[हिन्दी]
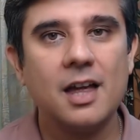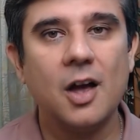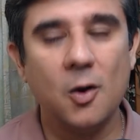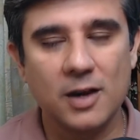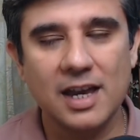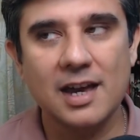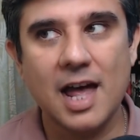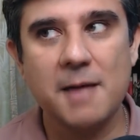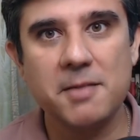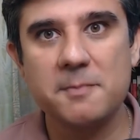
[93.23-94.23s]
ओके
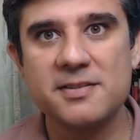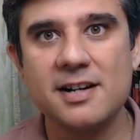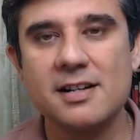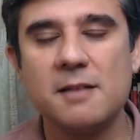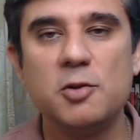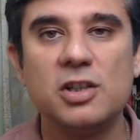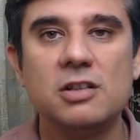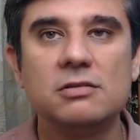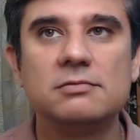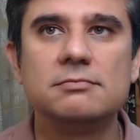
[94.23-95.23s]
आप अपसेट कब होते
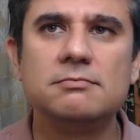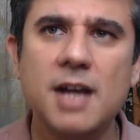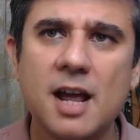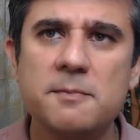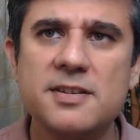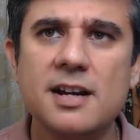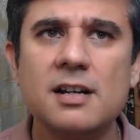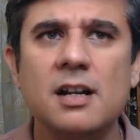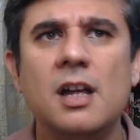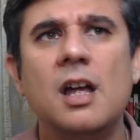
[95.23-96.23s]
हो मैं
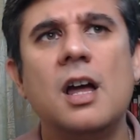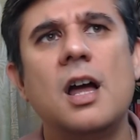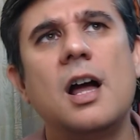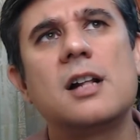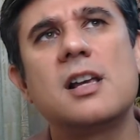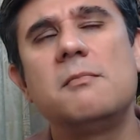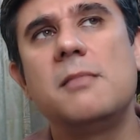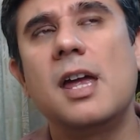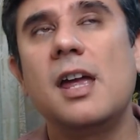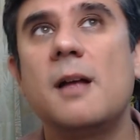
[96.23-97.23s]
अपसेट अच्छा
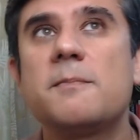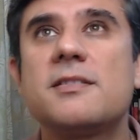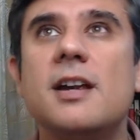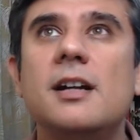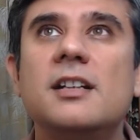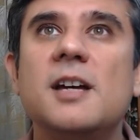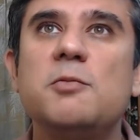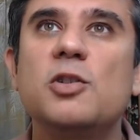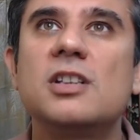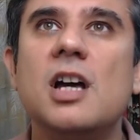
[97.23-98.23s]
मैं अपसेट तब
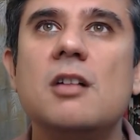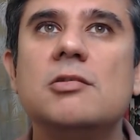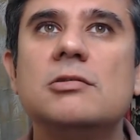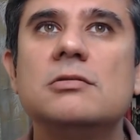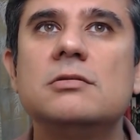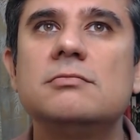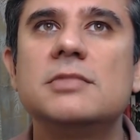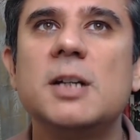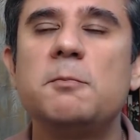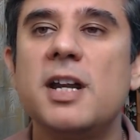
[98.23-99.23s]
होता हूँ
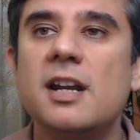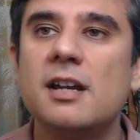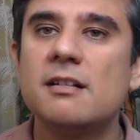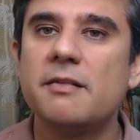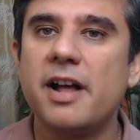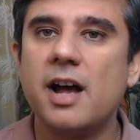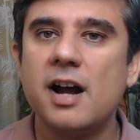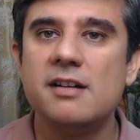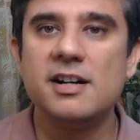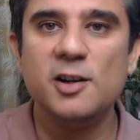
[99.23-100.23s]
जब मैंने
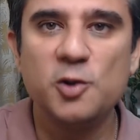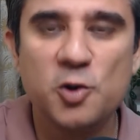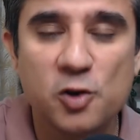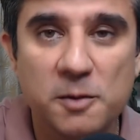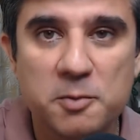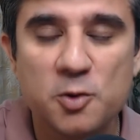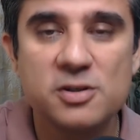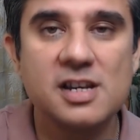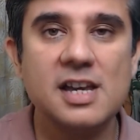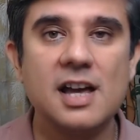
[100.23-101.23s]
हंड्रेड लोगों को
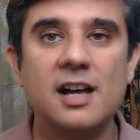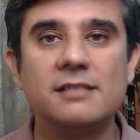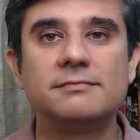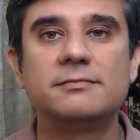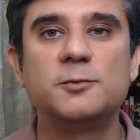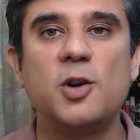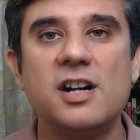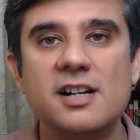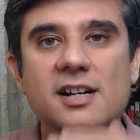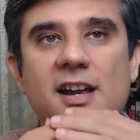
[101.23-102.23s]
अप्रोच किया
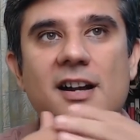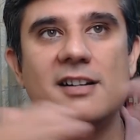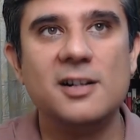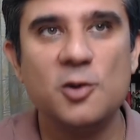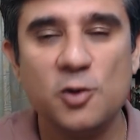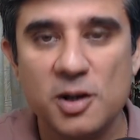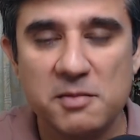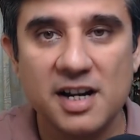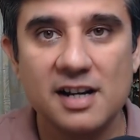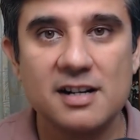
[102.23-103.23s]
हंड्रेड के हंड्रेड लोगों ने
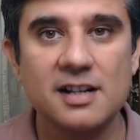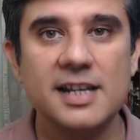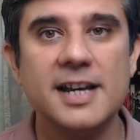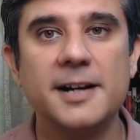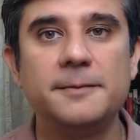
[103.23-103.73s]
मना कर दिया